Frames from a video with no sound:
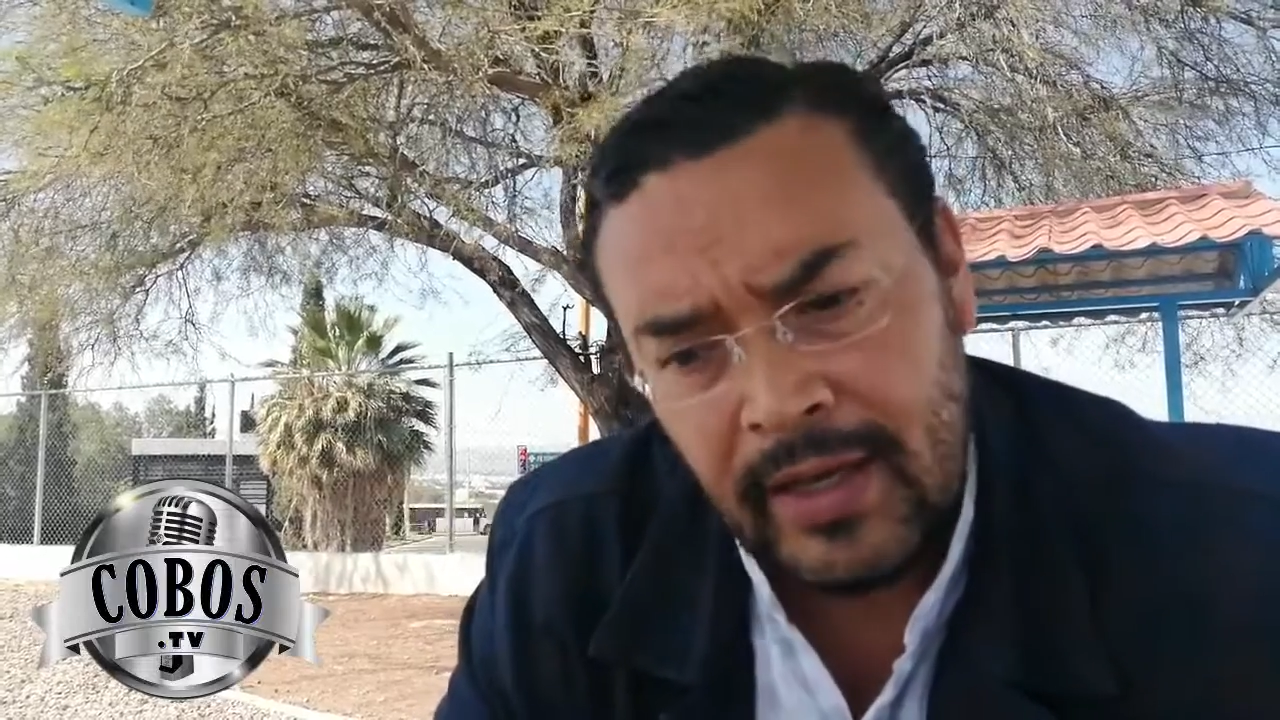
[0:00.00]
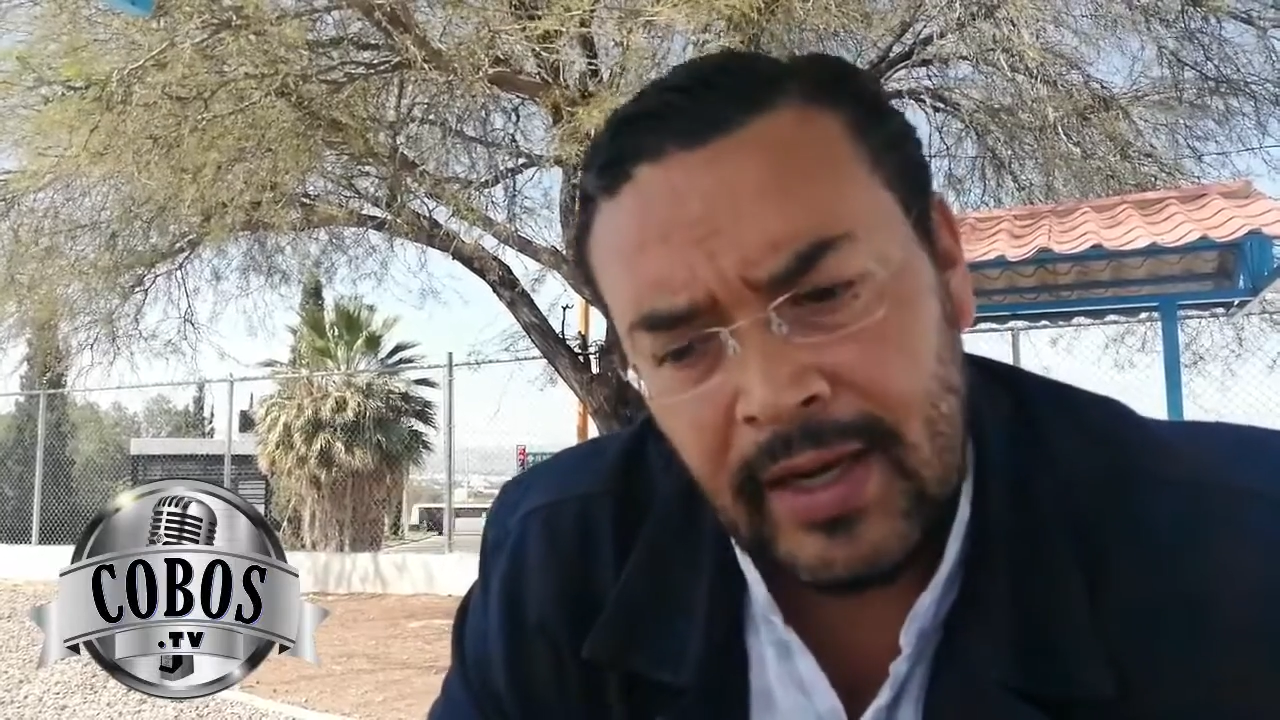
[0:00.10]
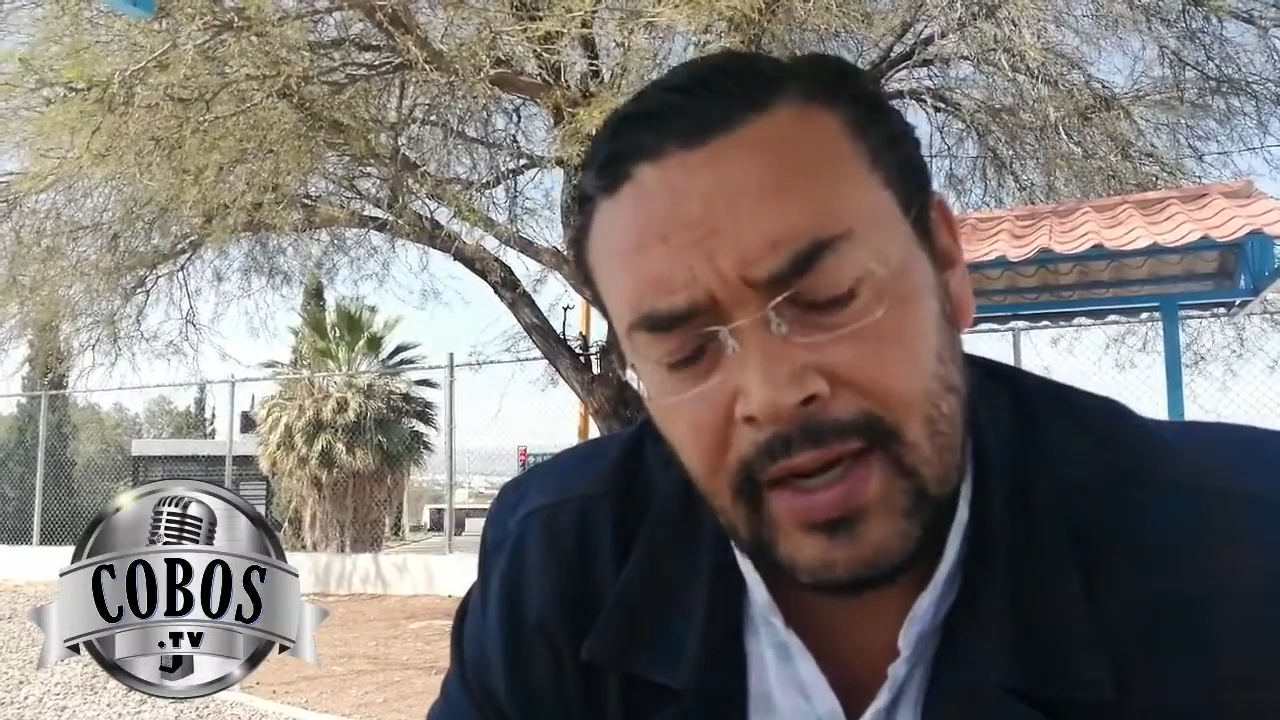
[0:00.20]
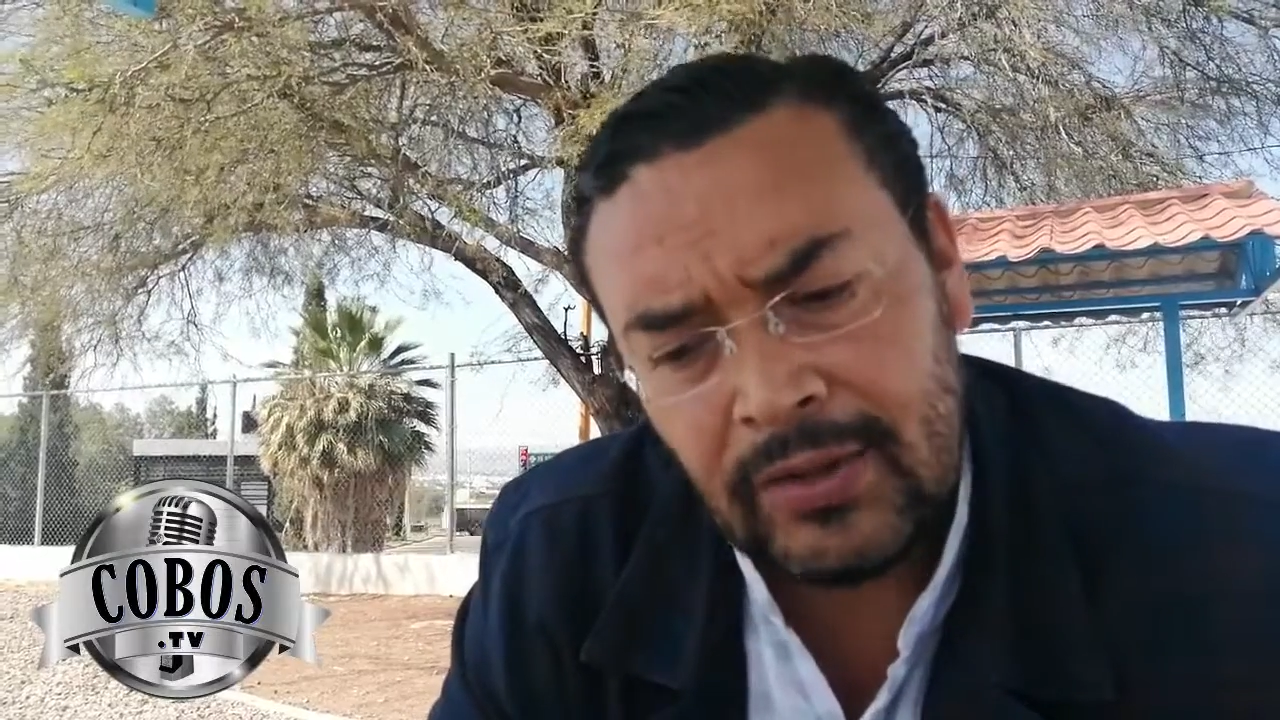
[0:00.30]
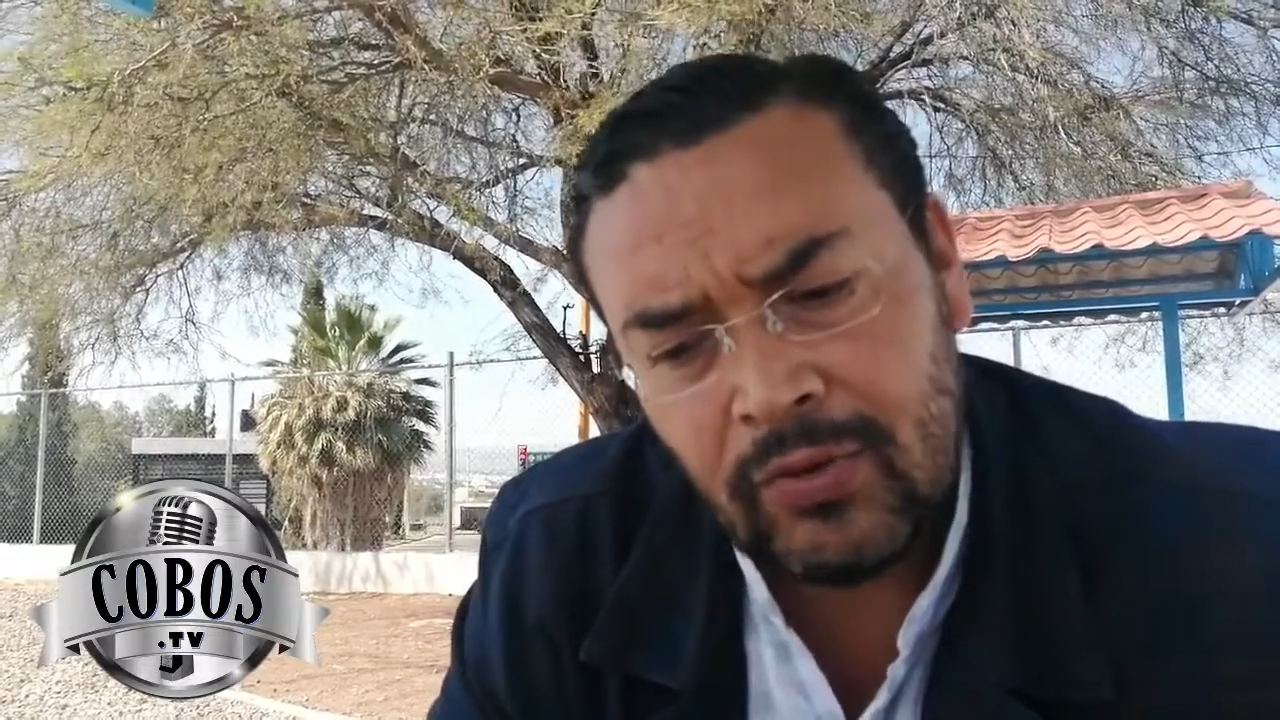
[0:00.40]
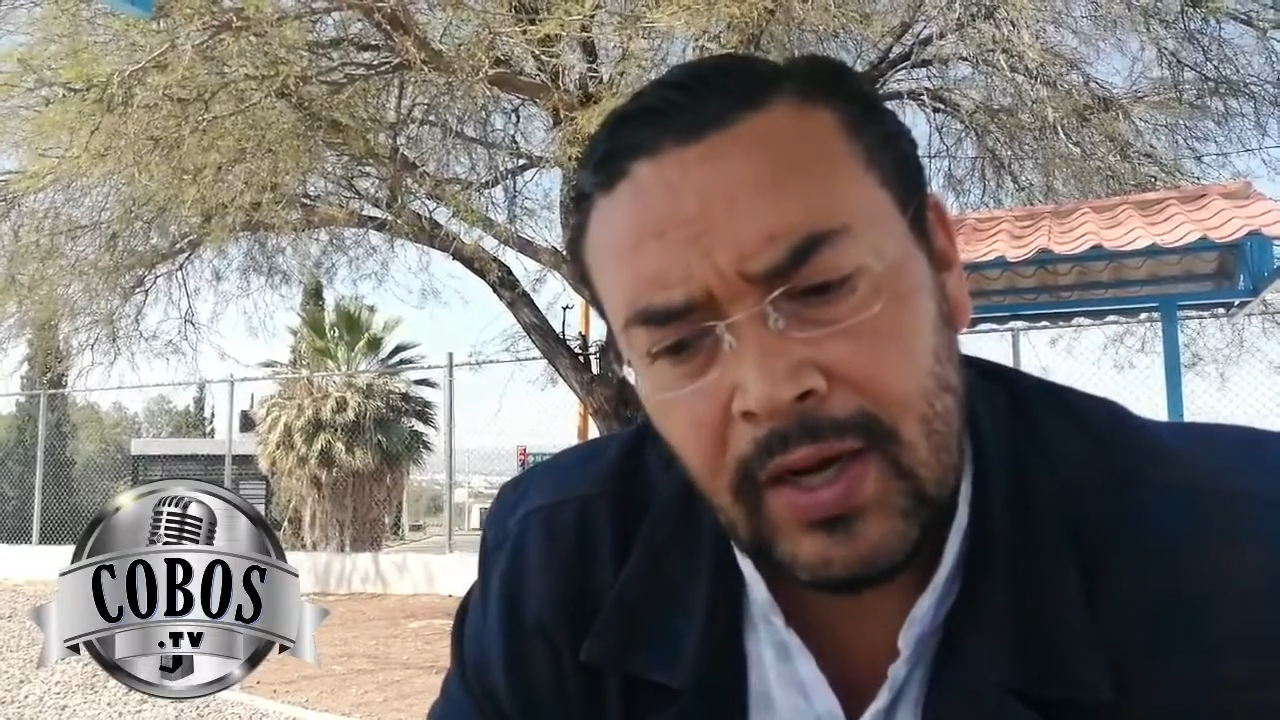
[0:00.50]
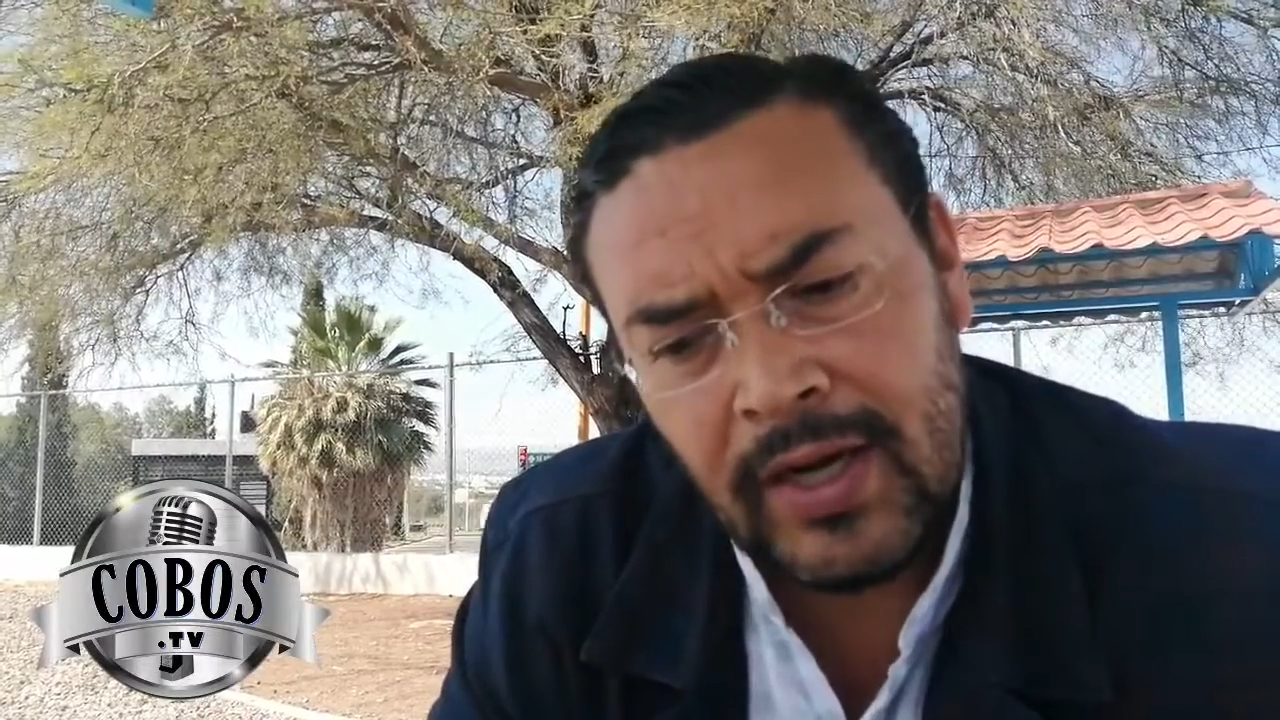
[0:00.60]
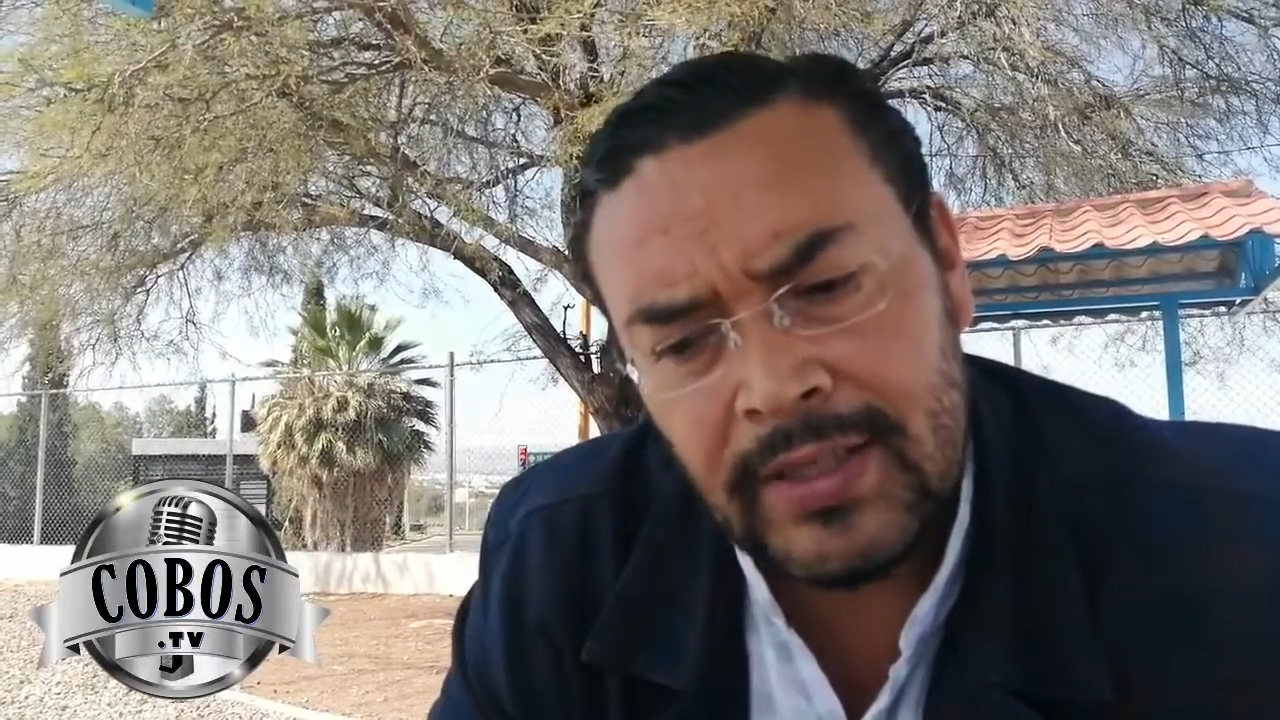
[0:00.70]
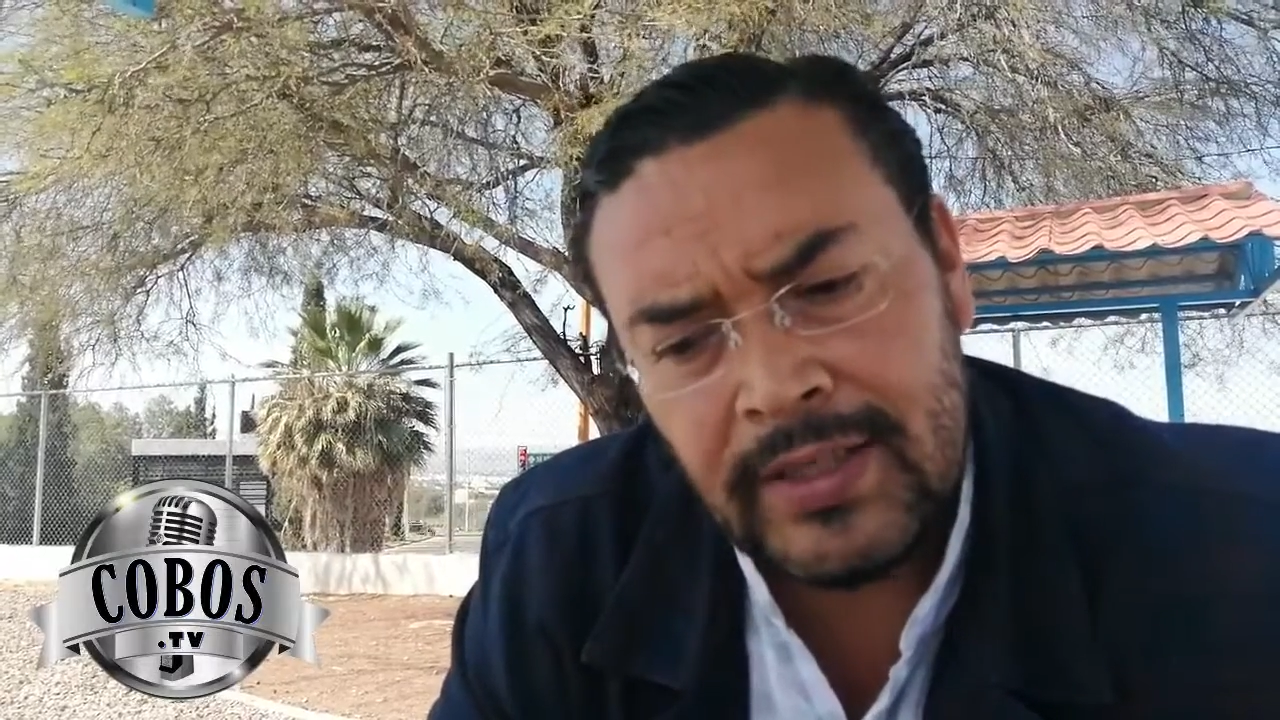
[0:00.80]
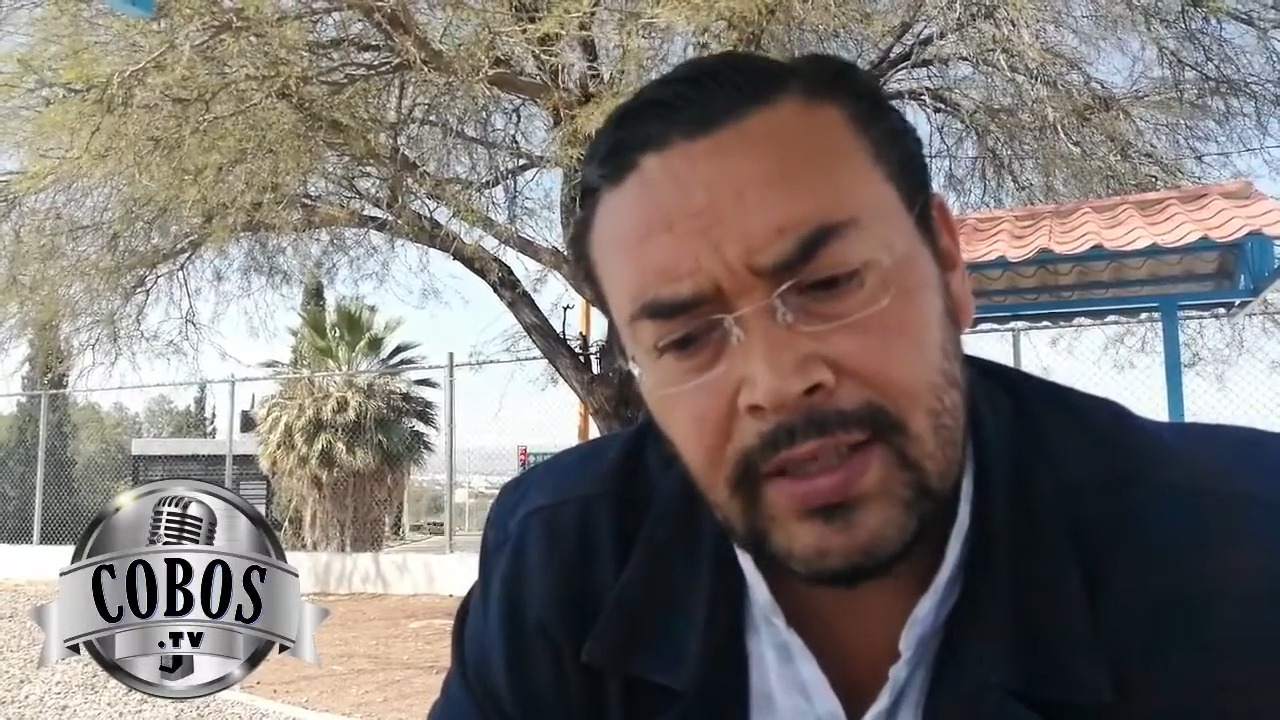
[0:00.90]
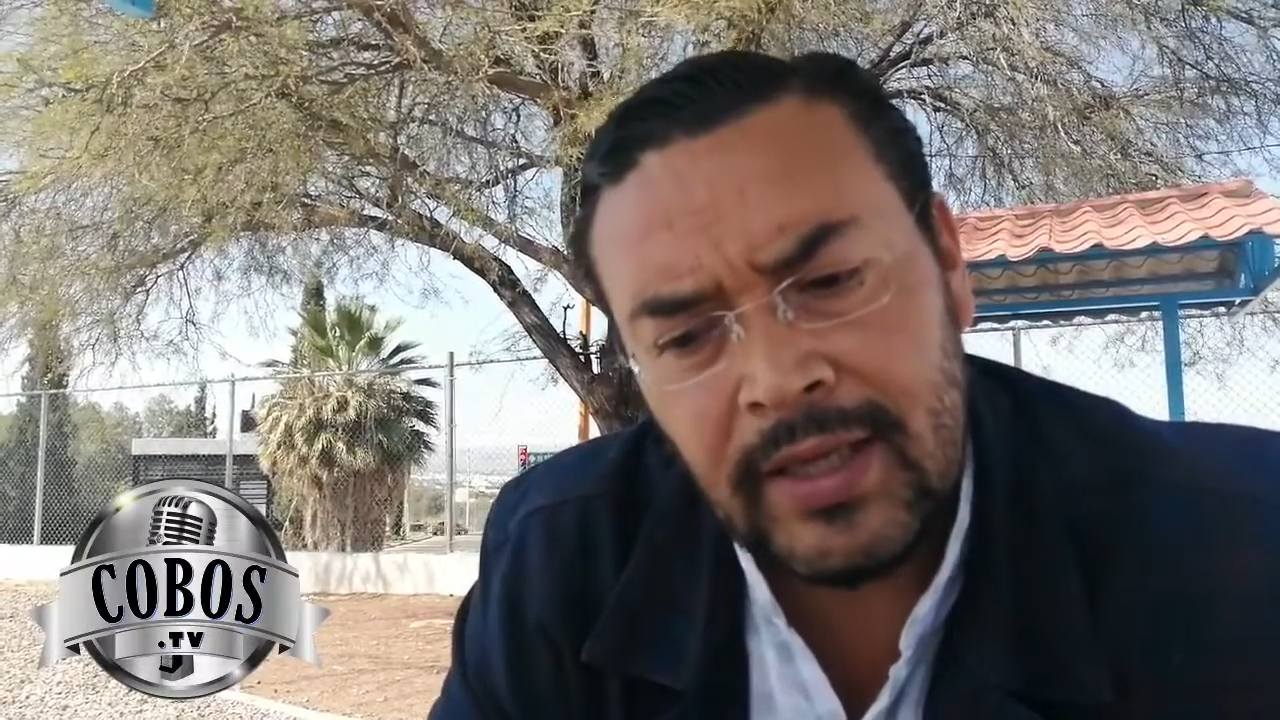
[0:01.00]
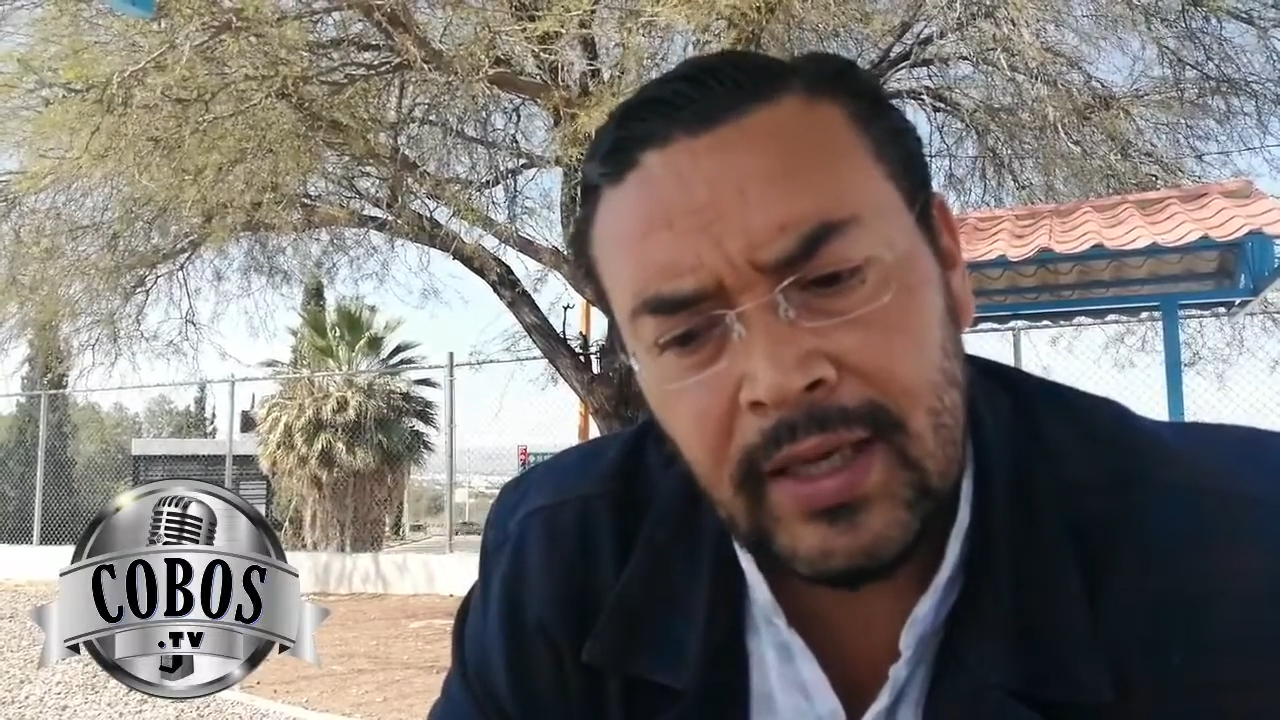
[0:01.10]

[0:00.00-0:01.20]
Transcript: en las cuales